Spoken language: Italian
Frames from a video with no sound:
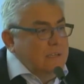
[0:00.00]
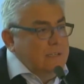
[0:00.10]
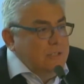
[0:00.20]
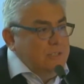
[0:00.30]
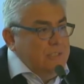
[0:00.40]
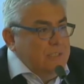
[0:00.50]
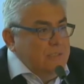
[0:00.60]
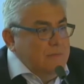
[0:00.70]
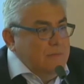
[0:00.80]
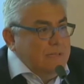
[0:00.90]

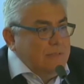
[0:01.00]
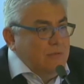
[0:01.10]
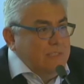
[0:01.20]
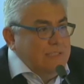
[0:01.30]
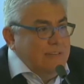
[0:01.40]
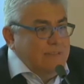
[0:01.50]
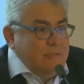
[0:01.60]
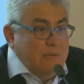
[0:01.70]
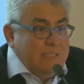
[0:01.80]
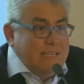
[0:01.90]
ci martorizzava
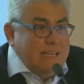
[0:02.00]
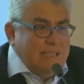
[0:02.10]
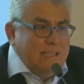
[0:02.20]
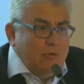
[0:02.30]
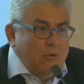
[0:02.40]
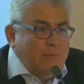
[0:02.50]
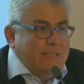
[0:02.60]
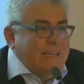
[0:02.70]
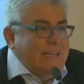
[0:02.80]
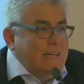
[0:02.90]
sulle secche di
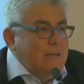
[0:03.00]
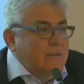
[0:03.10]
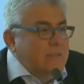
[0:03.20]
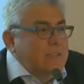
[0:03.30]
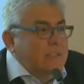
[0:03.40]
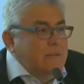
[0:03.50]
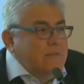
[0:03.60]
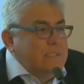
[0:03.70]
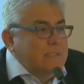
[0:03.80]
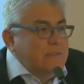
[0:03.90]
Torpaterno, ho
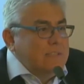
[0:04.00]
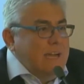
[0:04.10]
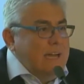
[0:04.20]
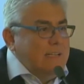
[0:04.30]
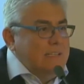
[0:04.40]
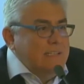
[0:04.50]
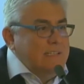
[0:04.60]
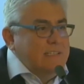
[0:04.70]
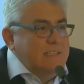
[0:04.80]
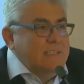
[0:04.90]
visto Scardi,
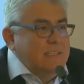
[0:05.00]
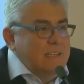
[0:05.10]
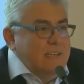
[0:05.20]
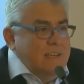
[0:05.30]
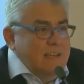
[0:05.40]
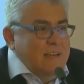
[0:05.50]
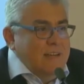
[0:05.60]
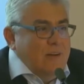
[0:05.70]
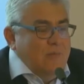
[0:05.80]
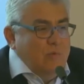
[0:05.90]
eh,
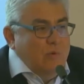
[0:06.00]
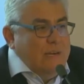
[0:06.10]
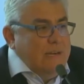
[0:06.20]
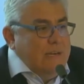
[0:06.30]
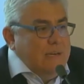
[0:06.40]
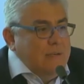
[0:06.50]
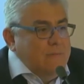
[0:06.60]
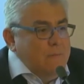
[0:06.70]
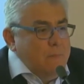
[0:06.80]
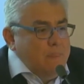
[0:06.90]

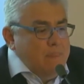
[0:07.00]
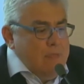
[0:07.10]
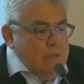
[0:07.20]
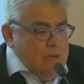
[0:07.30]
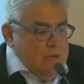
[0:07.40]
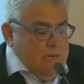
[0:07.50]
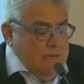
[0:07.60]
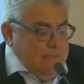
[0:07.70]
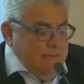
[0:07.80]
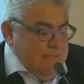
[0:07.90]
oppure le
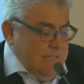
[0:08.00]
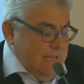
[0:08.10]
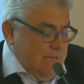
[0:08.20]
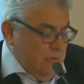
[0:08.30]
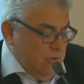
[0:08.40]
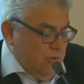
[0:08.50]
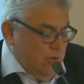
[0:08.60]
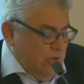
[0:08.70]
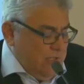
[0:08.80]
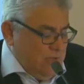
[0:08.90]
attività
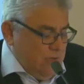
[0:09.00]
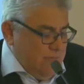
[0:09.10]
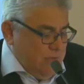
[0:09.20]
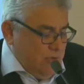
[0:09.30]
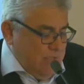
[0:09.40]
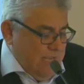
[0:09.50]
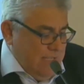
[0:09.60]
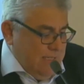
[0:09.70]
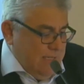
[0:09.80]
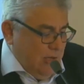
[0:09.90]
dell'Antondoro, insomma ho
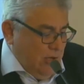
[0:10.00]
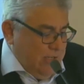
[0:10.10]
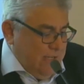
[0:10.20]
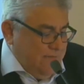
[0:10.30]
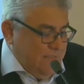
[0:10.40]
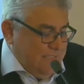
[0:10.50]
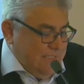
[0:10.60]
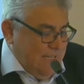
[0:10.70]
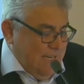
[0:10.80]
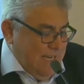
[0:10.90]
tanti ricordi
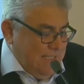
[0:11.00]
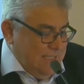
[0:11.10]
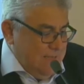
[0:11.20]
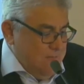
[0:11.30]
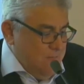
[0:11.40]
affastellati